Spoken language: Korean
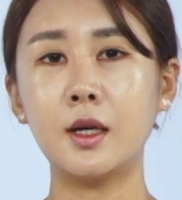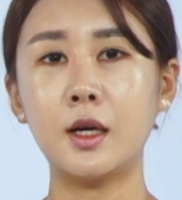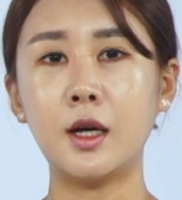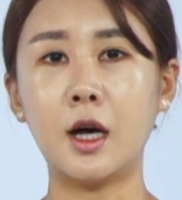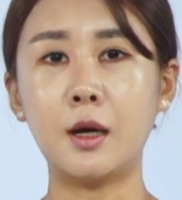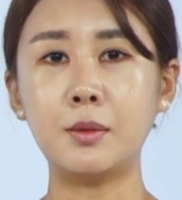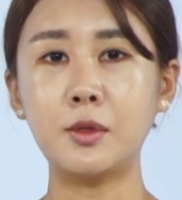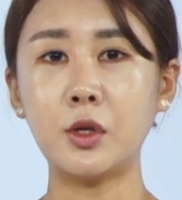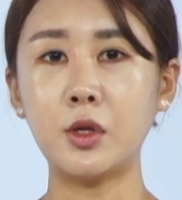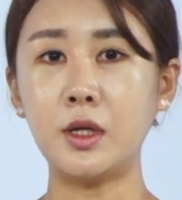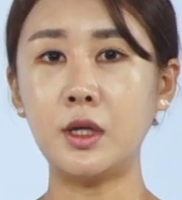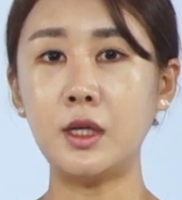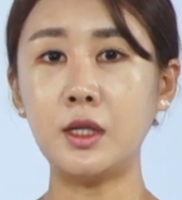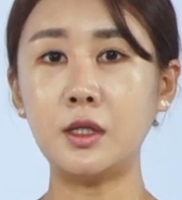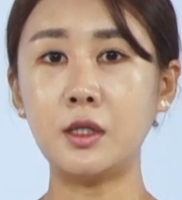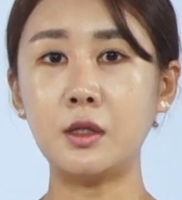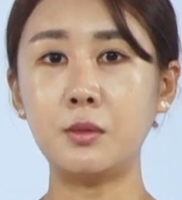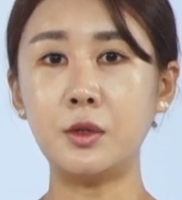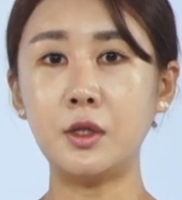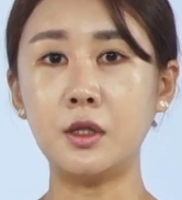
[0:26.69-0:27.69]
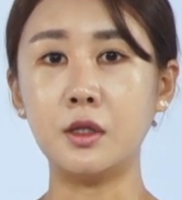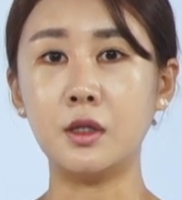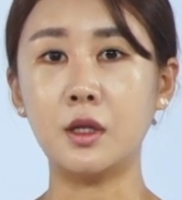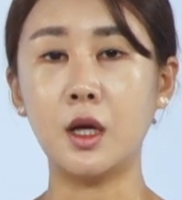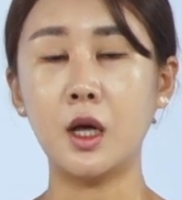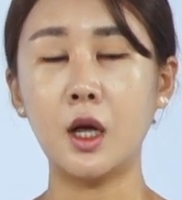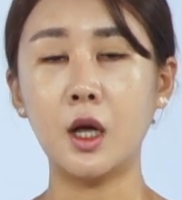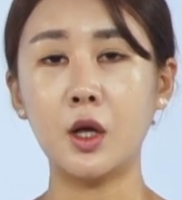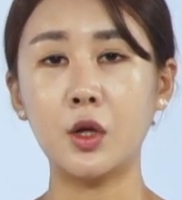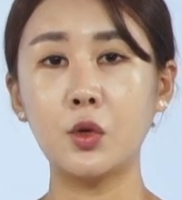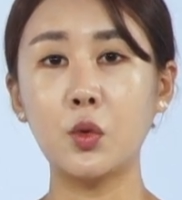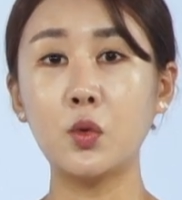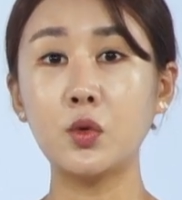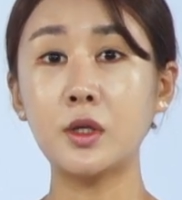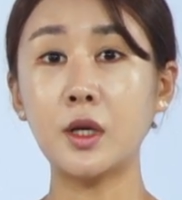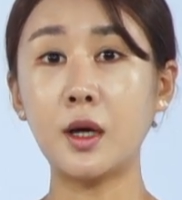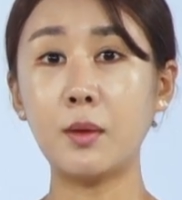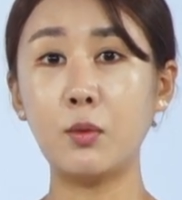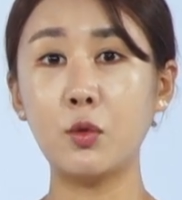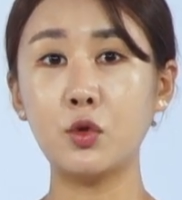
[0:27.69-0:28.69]
앞서 1, 2심은
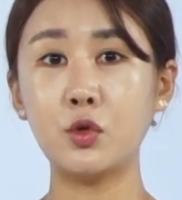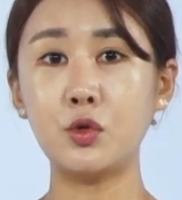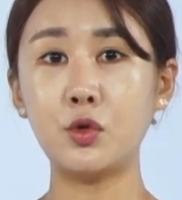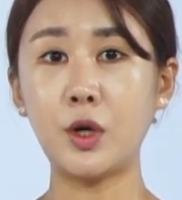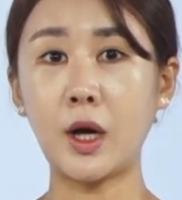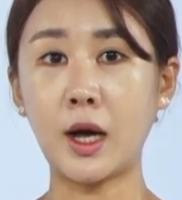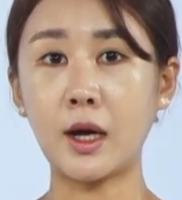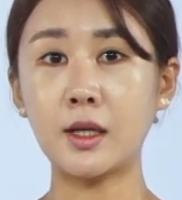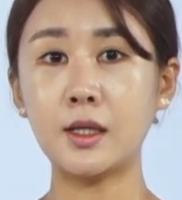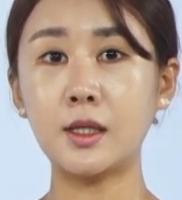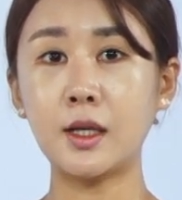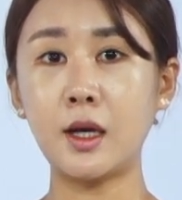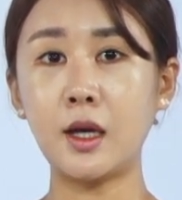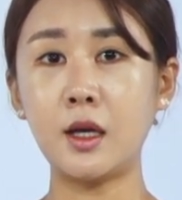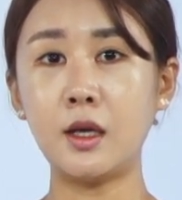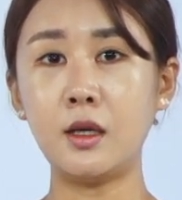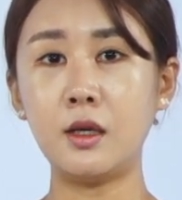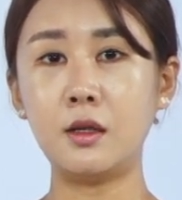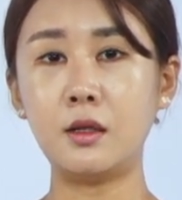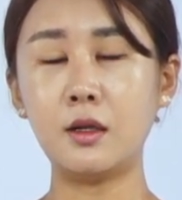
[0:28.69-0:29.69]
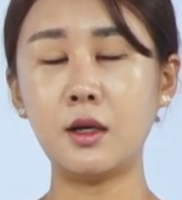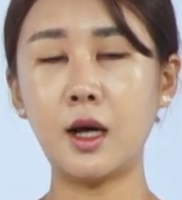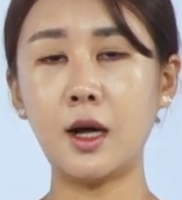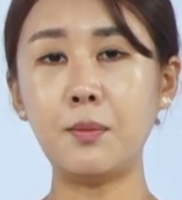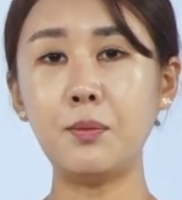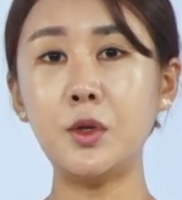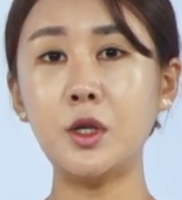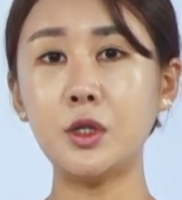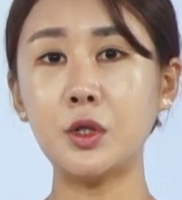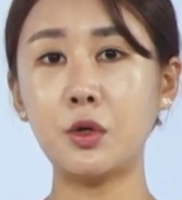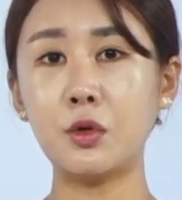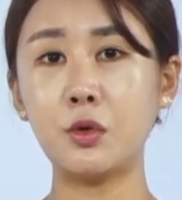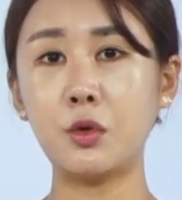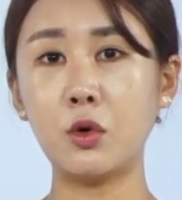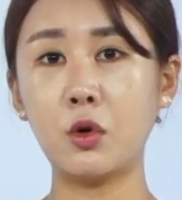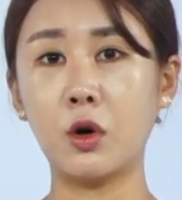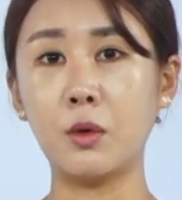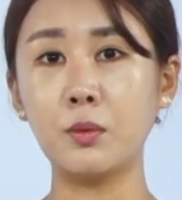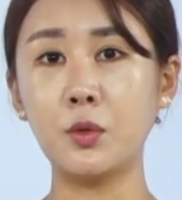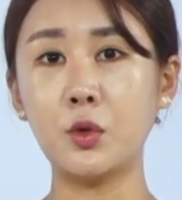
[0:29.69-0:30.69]
노사 모두 각자의 이익을 합리적으로
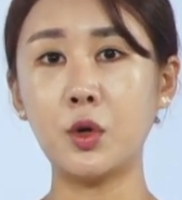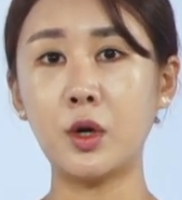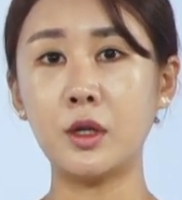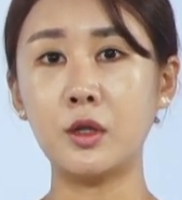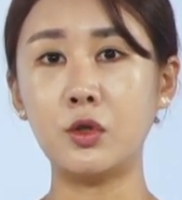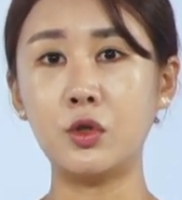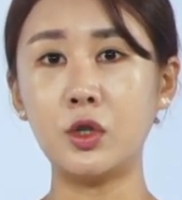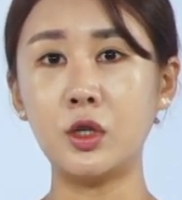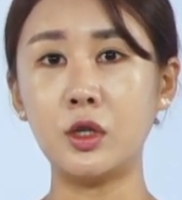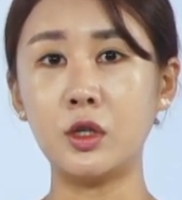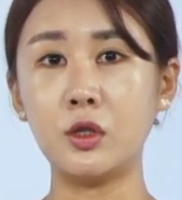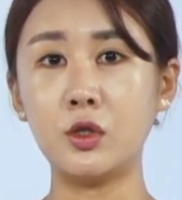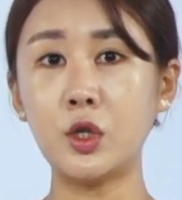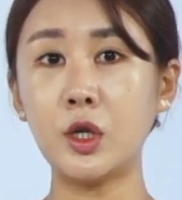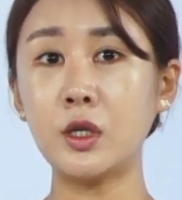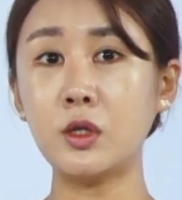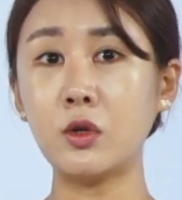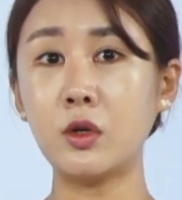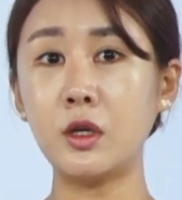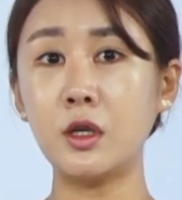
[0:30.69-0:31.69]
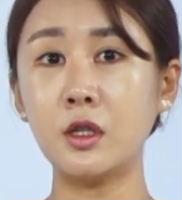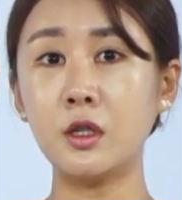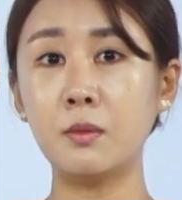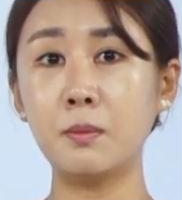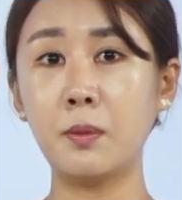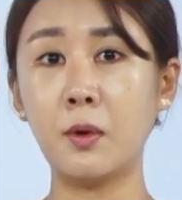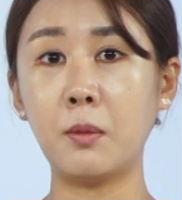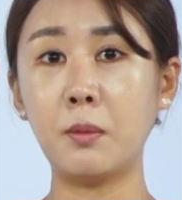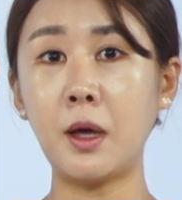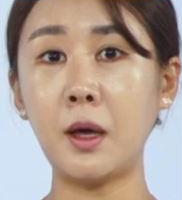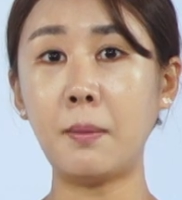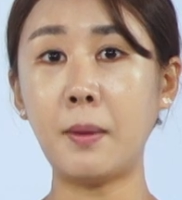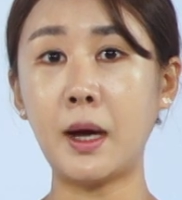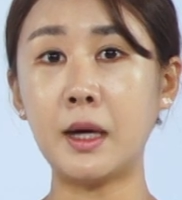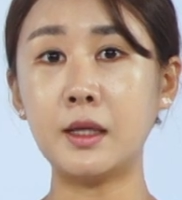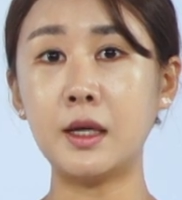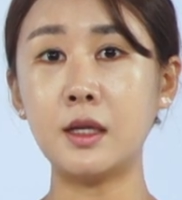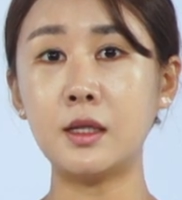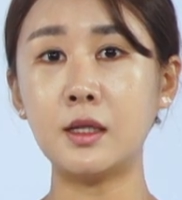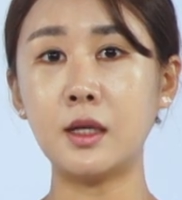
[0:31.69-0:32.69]
검토한 뒤 최저임금법에
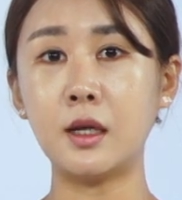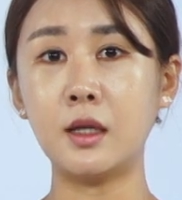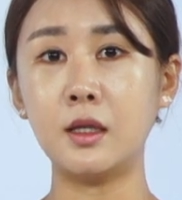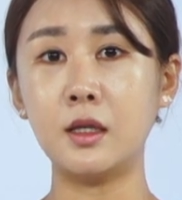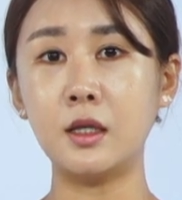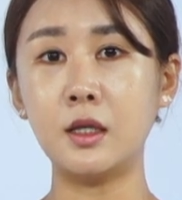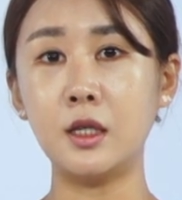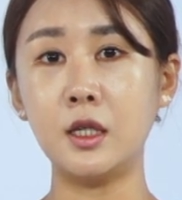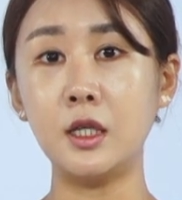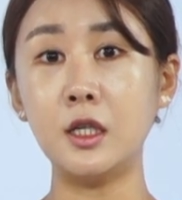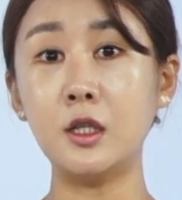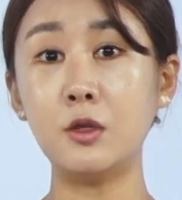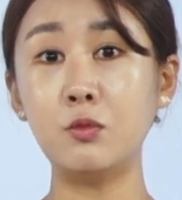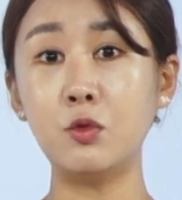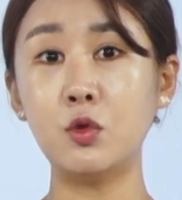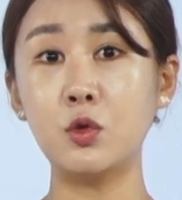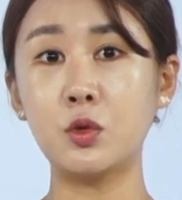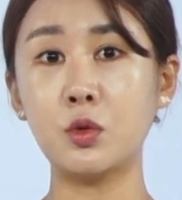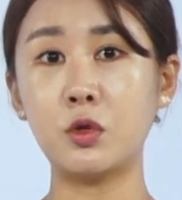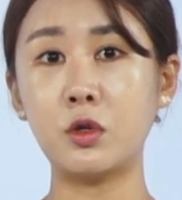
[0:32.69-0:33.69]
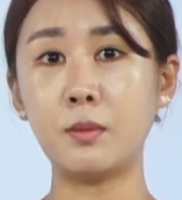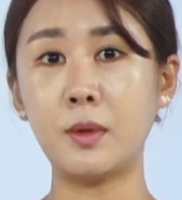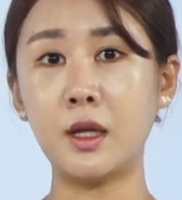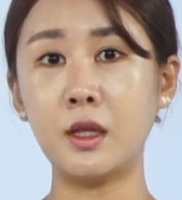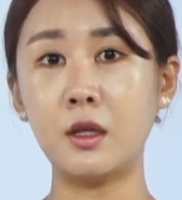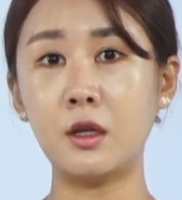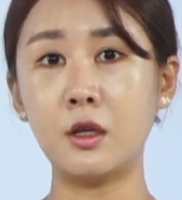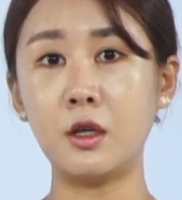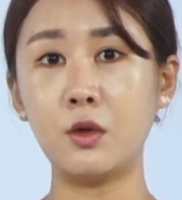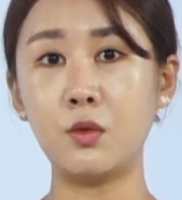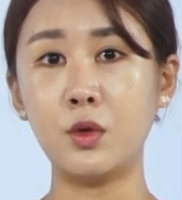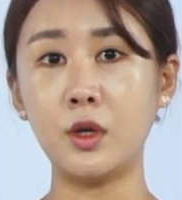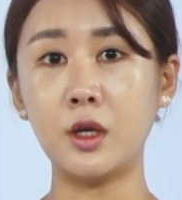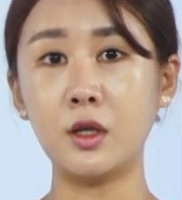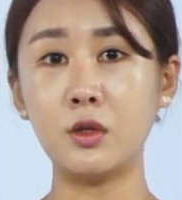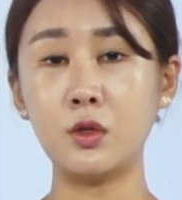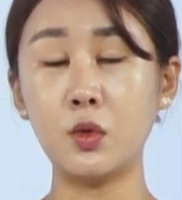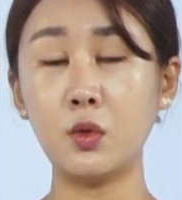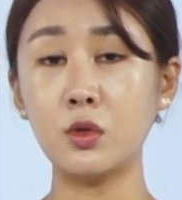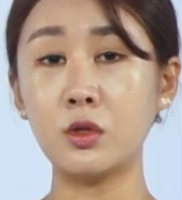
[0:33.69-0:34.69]
반하지 않는 임금 구조를 만들기 위한
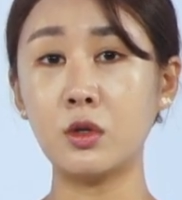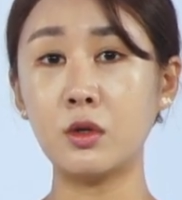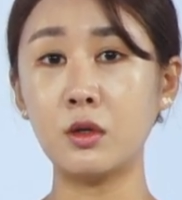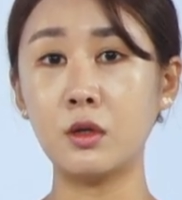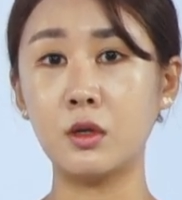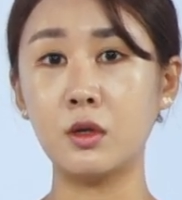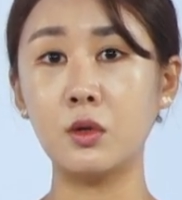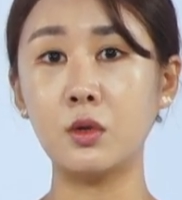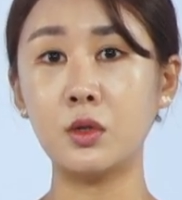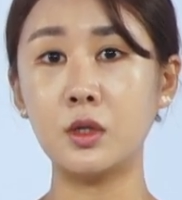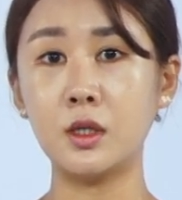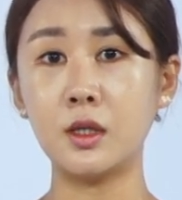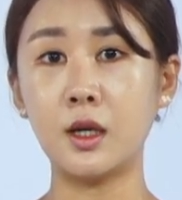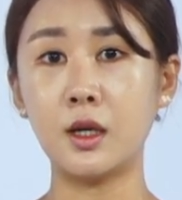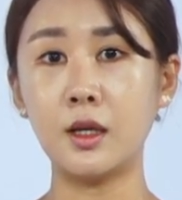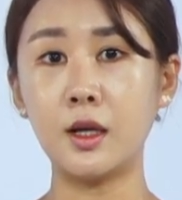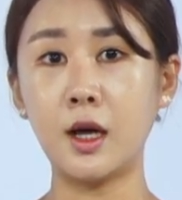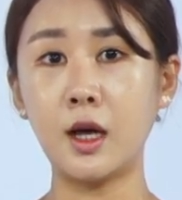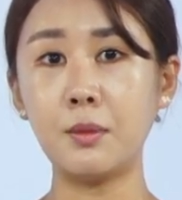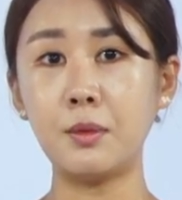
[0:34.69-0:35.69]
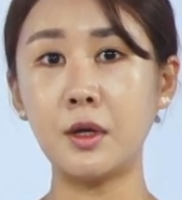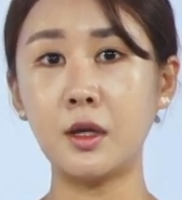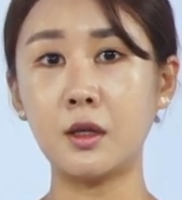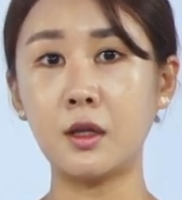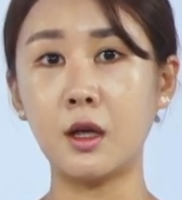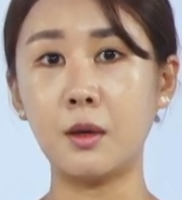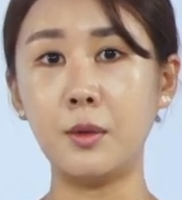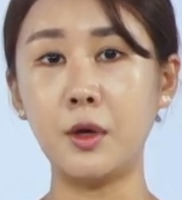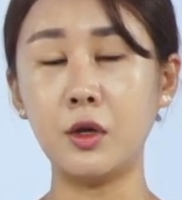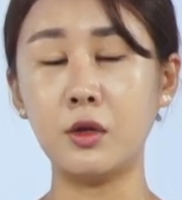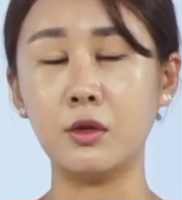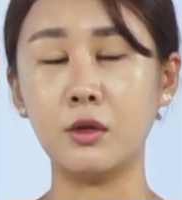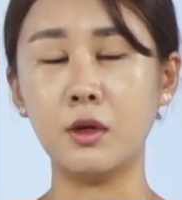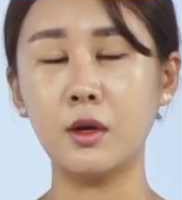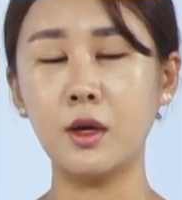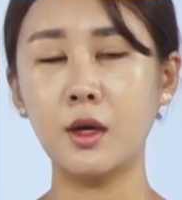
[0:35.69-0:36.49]
소정 근로시간에 합의했다면